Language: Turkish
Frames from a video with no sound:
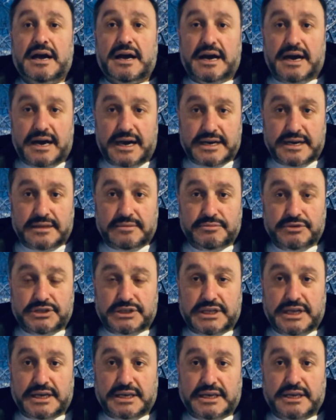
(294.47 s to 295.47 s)

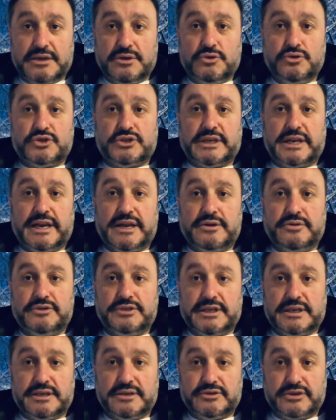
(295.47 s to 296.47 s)
ayrılmışlar ki 100 senenin
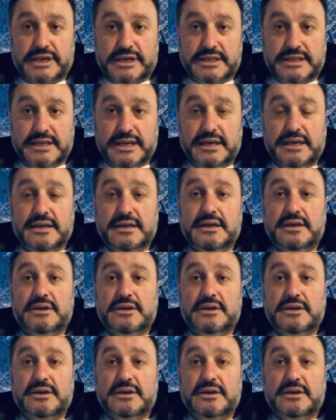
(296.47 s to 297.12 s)
üzerinde